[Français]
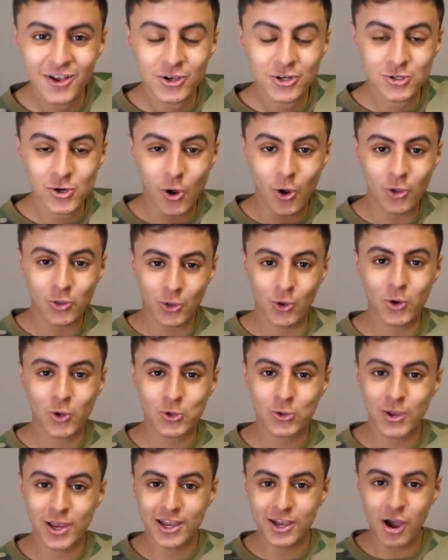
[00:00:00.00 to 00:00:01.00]
Je rentre dans
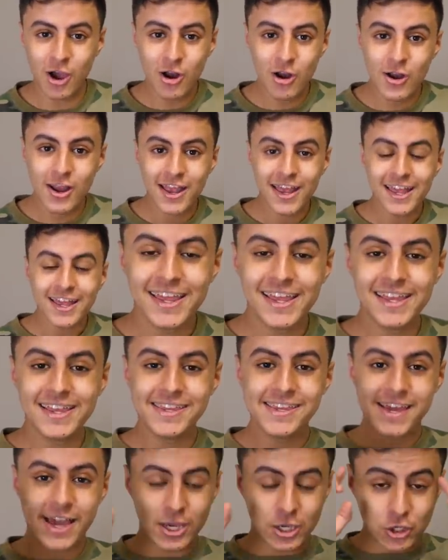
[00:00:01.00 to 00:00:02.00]
l'auto-école, il
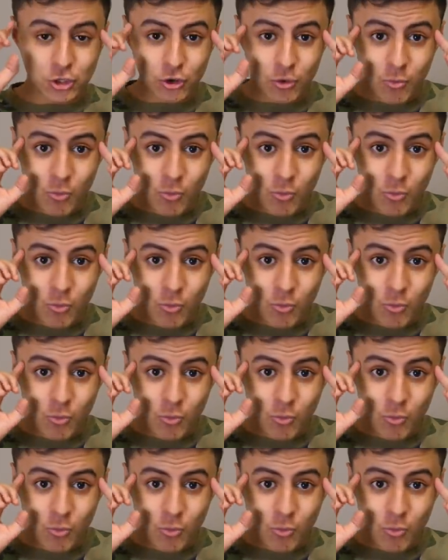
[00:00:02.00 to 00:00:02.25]
n'y a que